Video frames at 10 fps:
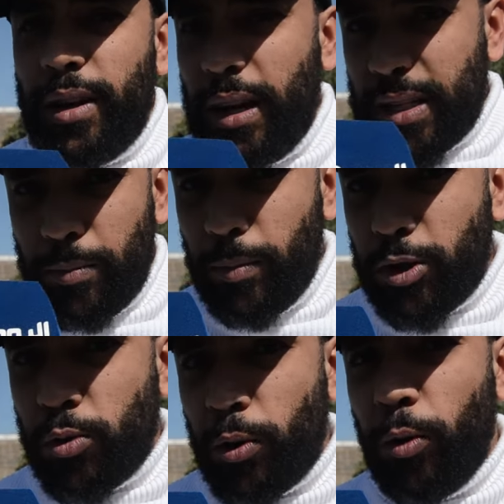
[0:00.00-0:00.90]
حسب
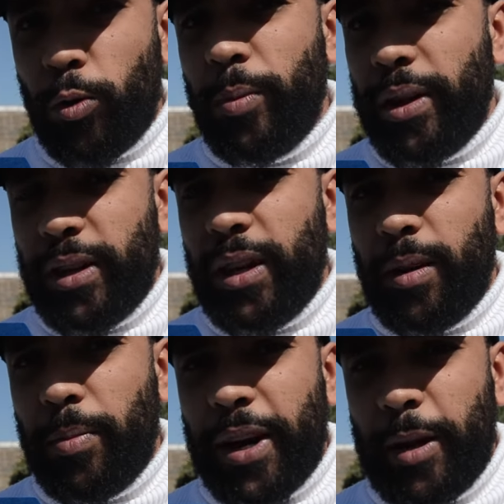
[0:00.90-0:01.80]
المنشور الحكومي ديال
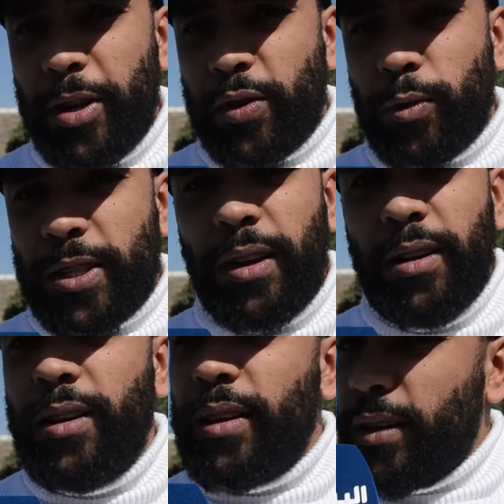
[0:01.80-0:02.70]
البرنامج فرصه
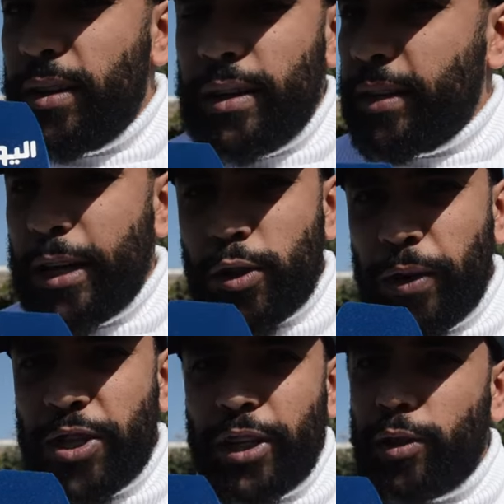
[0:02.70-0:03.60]
دازوا
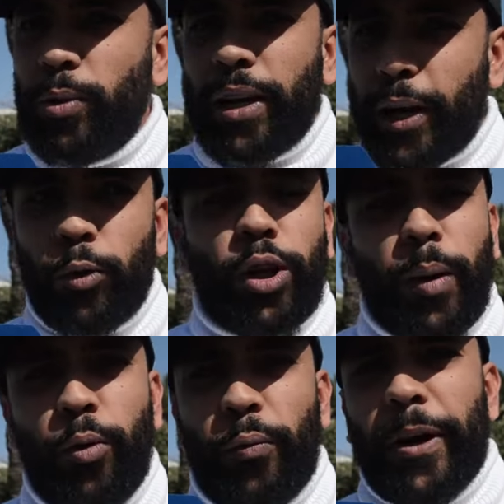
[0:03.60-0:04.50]
في لجنه التمويل الاخرى
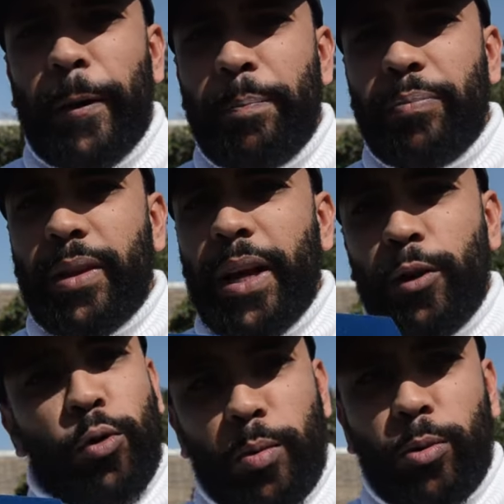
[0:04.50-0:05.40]
وتقبلوا فيها
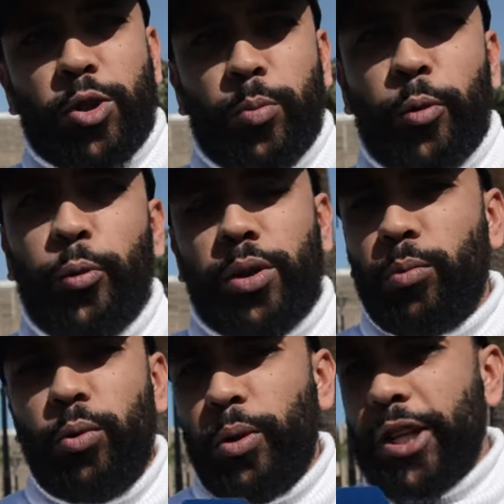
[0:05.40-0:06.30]
يعني نورمالمون خصهم يكونوا
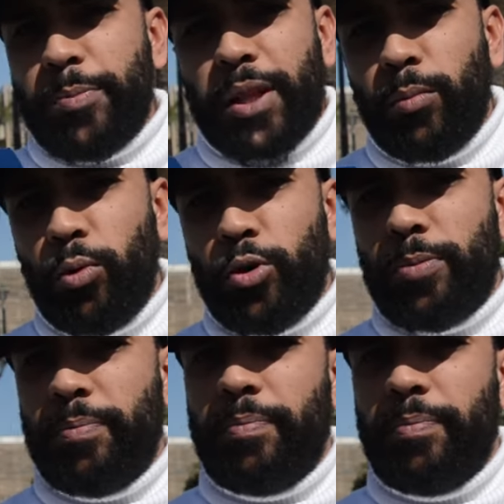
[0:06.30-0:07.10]
يتمولوا علاش ما تمولوش